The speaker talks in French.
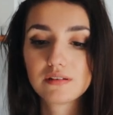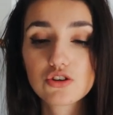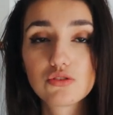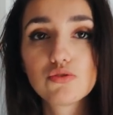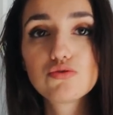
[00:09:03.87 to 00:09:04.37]
Hein.
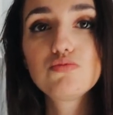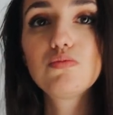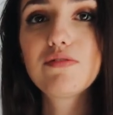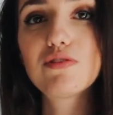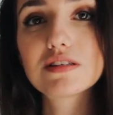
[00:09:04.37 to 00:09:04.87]
J'ai entendu
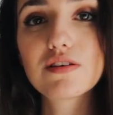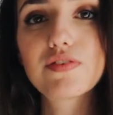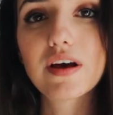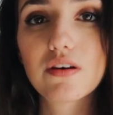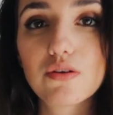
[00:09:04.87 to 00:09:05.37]
mes voisins
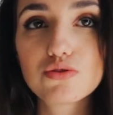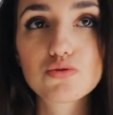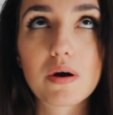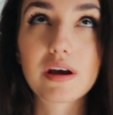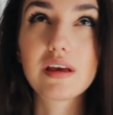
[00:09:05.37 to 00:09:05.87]
faire euh, une
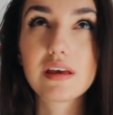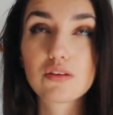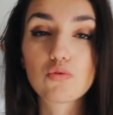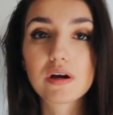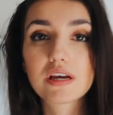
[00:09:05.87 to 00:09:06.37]
soirée il y
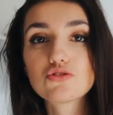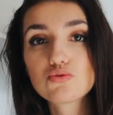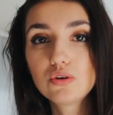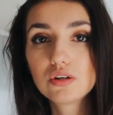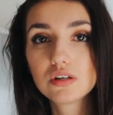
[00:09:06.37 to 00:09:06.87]
a 3-4
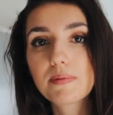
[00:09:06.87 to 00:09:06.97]
jours.